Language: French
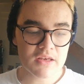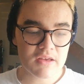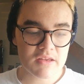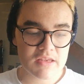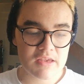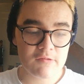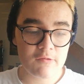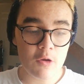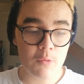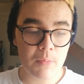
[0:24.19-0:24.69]

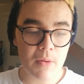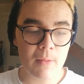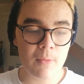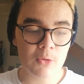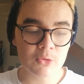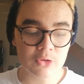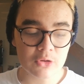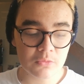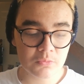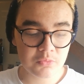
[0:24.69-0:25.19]
S'ils veulent pas
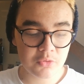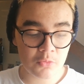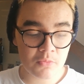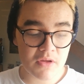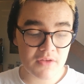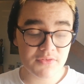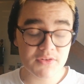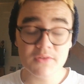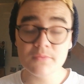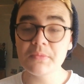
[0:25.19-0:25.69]
m'entendre pour
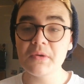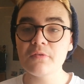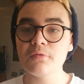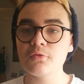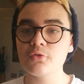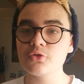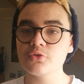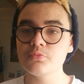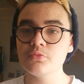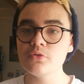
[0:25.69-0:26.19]
ma vie, bah
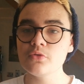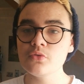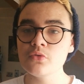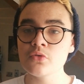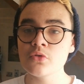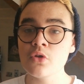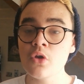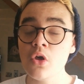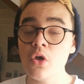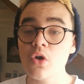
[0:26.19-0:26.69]
franchement,
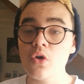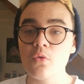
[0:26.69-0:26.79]
euh,